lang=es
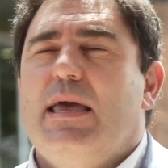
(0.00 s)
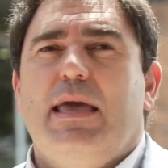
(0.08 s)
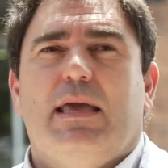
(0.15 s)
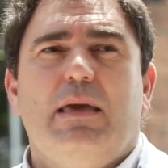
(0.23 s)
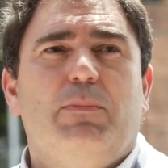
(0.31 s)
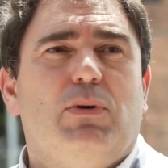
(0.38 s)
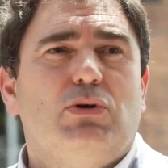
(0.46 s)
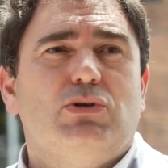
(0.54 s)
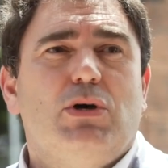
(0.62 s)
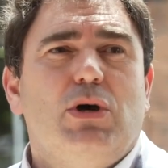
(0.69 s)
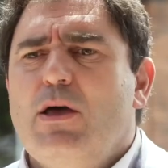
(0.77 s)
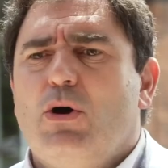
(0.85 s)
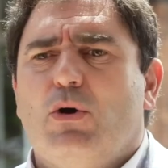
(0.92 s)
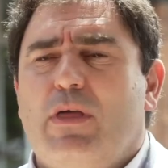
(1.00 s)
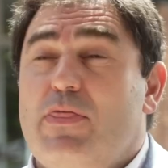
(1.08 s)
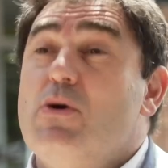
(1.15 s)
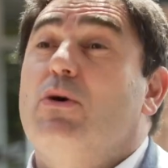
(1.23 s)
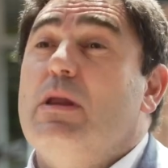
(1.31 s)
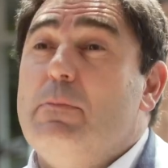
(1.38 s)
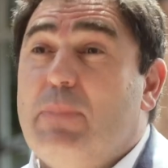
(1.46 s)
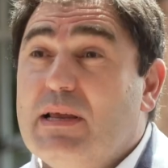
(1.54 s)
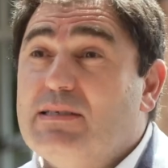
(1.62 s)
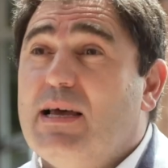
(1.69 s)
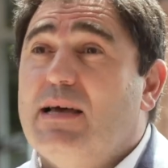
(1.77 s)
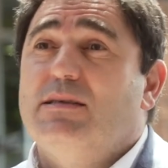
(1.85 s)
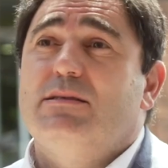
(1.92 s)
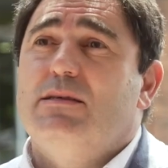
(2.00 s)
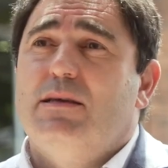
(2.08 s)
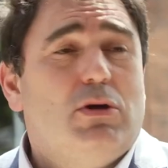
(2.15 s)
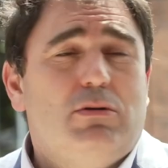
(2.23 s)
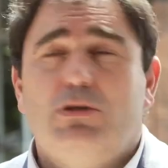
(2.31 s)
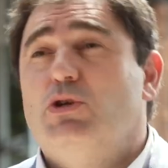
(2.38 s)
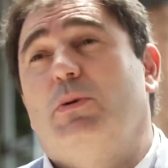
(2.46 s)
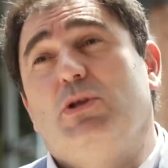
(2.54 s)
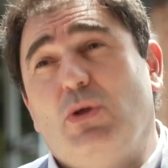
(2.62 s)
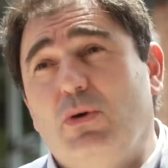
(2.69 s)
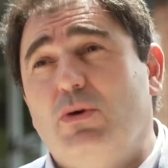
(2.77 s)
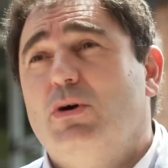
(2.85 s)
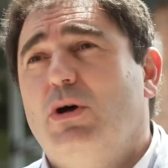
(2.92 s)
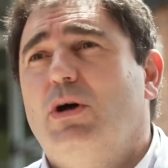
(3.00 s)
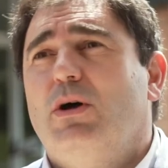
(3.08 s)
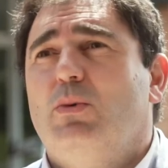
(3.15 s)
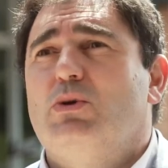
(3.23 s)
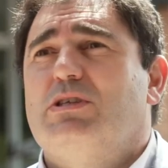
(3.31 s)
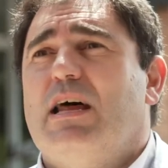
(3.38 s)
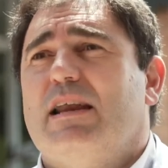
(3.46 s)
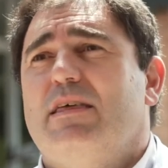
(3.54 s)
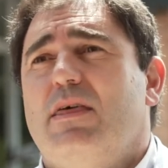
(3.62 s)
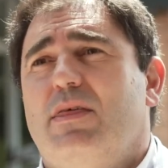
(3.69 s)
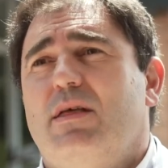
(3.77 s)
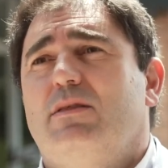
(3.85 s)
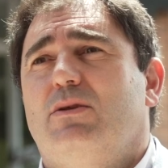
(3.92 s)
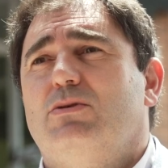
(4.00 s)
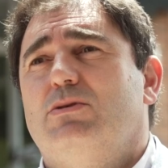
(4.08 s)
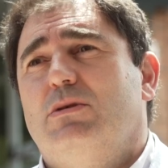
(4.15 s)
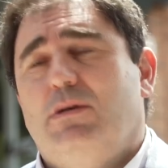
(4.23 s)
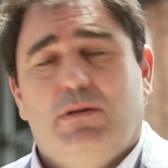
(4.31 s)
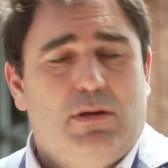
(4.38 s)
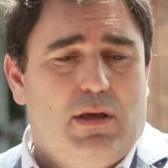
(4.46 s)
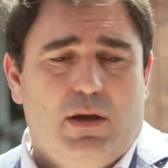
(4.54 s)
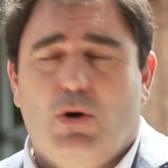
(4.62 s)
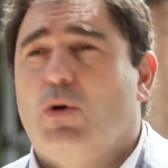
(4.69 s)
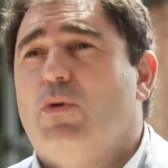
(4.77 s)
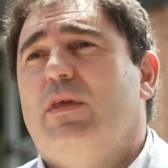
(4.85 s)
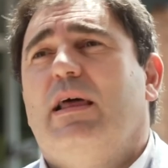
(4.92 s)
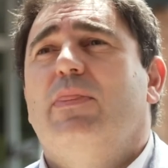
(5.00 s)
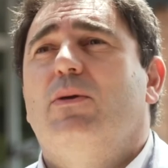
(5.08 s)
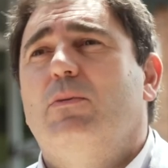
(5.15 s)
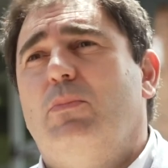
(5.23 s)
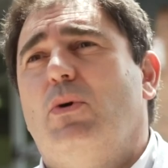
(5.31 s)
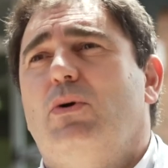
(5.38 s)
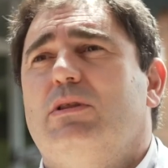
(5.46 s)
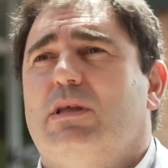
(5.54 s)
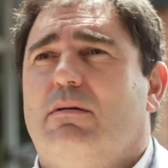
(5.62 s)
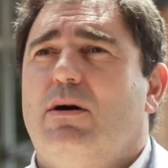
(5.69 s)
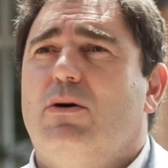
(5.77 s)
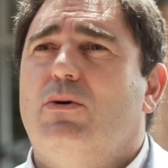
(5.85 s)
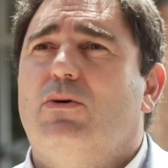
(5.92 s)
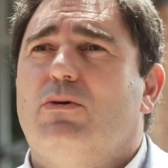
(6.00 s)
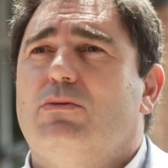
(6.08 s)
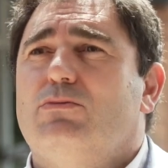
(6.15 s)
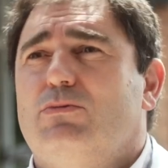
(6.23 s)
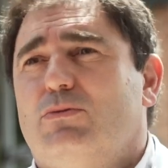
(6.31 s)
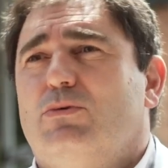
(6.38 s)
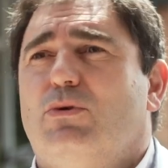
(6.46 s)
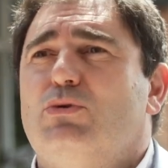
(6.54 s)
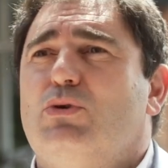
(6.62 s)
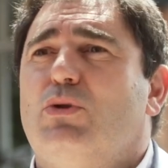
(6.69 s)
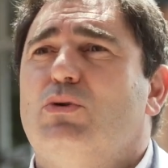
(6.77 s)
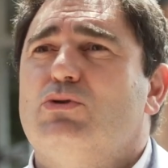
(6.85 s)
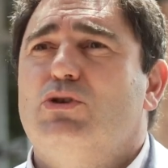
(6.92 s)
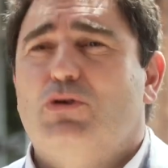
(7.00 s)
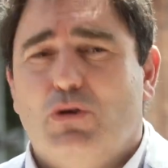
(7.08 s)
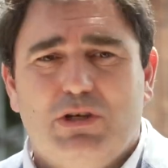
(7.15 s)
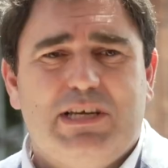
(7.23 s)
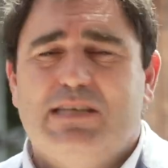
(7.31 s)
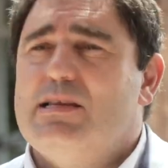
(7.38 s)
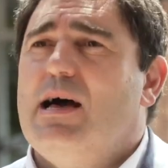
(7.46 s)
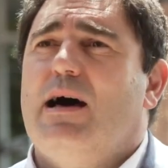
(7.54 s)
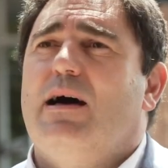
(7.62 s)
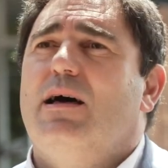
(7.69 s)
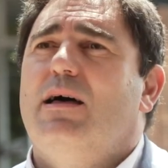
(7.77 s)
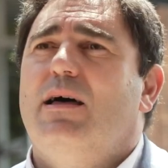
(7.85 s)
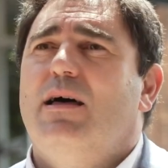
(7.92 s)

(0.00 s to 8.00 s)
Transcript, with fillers: equipos, coordinación con empresas y sobre todo nuestra red de centros coordinando un poco el trabajo con, todos. Yo creo que esa es la,